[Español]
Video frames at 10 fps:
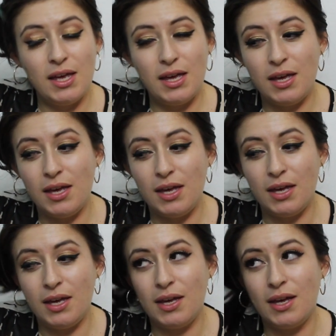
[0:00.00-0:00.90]

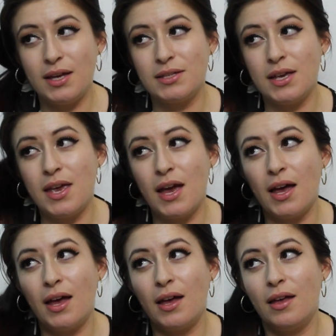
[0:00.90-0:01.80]
Y es que
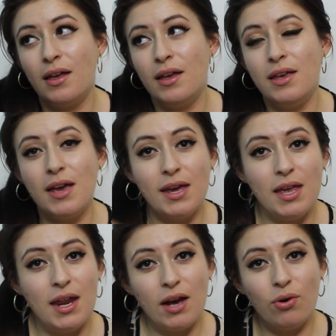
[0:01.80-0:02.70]
ya, ya
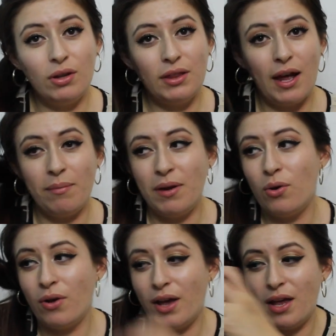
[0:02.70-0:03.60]
quería cortarme
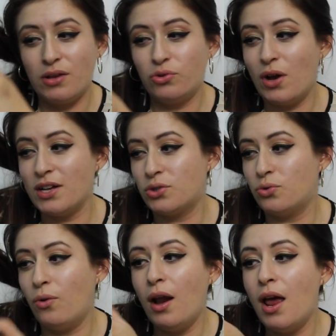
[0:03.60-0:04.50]
lo que es lo
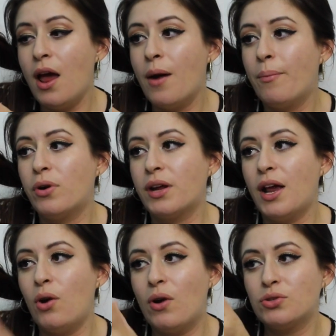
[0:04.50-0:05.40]
azul.
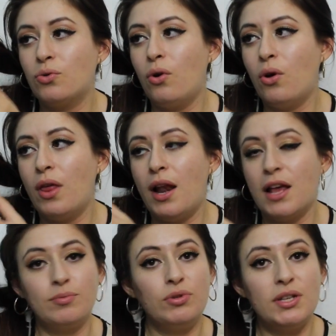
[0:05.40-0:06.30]
Porque lo azul,
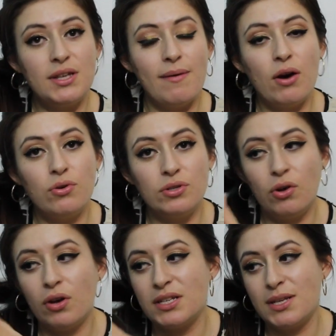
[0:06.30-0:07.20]
las puntas de abajo es
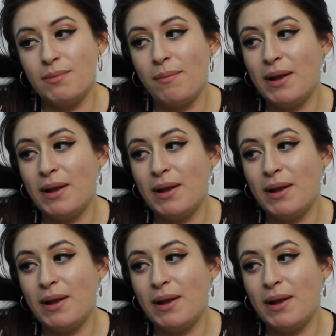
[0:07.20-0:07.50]
lo que se me ha